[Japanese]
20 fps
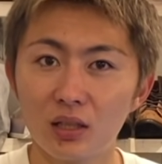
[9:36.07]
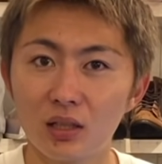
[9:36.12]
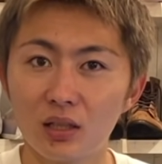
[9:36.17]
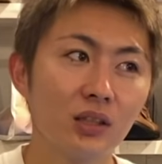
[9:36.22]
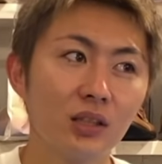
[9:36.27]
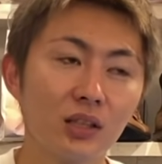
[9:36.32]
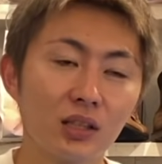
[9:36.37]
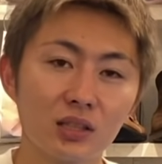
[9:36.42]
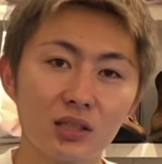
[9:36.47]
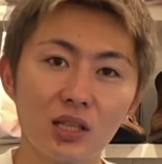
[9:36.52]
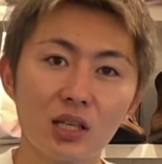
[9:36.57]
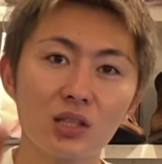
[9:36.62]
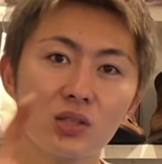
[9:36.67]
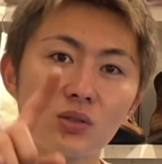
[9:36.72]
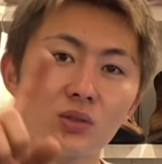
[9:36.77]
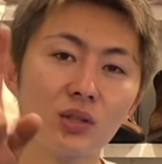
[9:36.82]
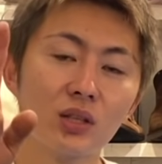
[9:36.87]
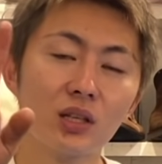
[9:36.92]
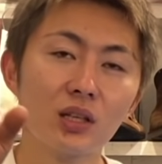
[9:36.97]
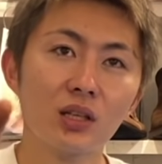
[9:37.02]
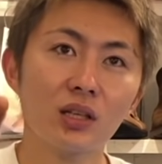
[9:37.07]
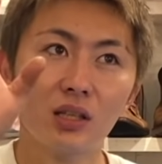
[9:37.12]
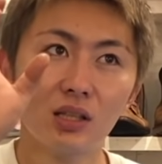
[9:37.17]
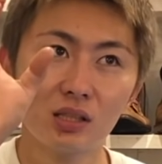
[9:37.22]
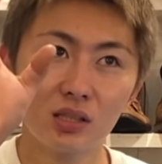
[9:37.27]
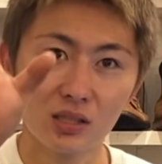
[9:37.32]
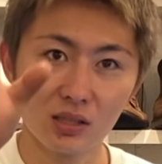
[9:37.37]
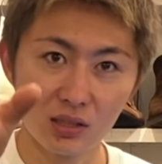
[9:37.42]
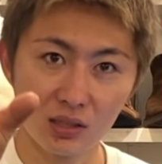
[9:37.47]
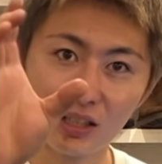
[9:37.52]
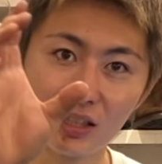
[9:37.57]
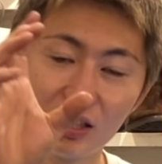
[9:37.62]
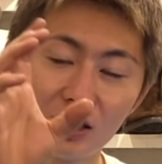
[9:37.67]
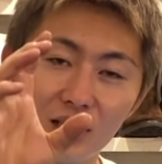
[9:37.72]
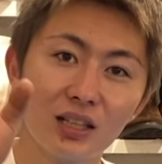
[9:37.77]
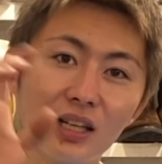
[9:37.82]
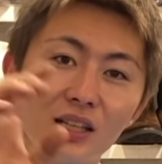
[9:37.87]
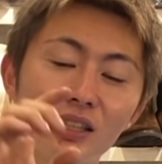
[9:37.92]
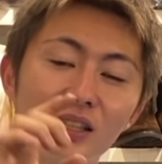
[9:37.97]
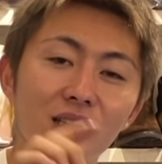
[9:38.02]
でなんか製造年月が
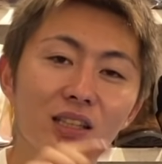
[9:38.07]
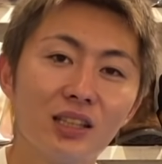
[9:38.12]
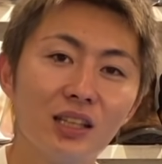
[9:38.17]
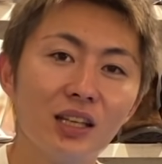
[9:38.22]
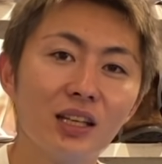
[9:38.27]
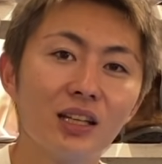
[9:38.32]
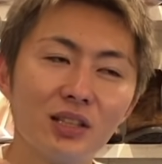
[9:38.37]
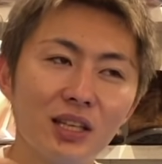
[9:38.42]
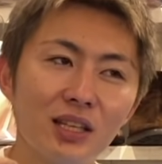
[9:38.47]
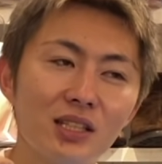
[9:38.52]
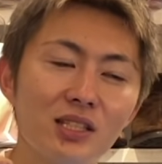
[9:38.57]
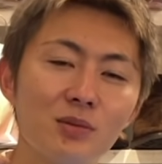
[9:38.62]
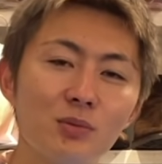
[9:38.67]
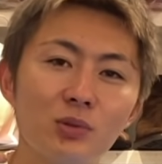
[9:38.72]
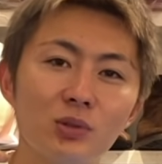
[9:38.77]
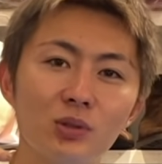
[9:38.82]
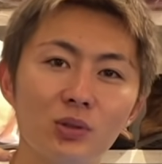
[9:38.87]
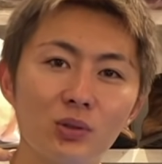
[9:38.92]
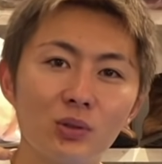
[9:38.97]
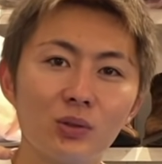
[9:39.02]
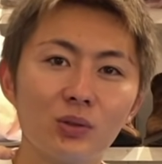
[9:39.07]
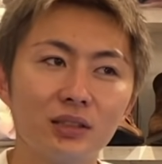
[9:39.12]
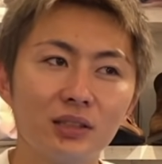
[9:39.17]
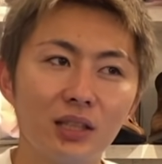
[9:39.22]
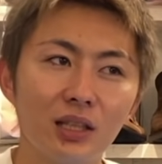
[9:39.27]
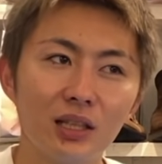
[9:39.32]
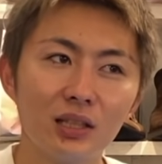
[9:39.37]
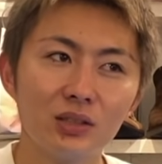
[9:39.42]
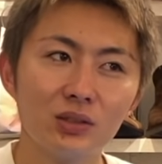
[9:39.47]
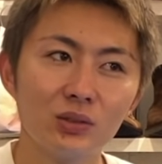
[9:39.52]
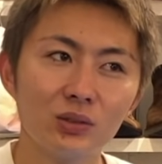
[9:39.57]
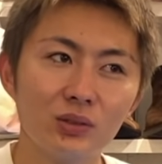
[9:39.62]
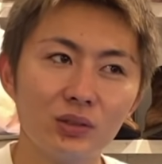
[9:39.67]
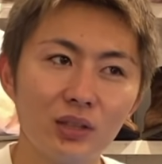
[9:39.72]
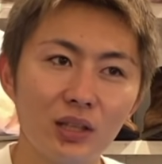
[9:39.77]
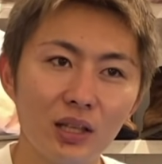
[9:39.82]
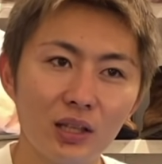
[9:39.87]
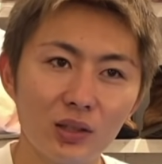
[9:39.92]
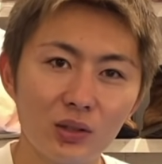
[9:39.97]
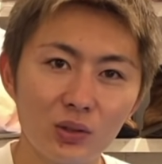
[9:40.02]
書いてあってで自分の製造
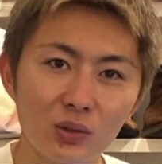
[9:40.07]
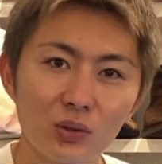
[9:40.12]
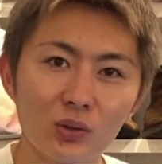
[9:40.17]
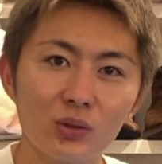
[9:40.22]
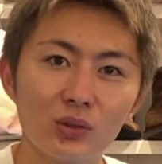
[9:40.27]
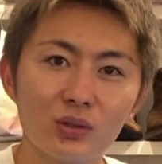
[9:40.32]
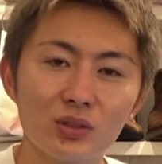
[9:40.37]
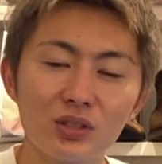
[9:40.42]
年と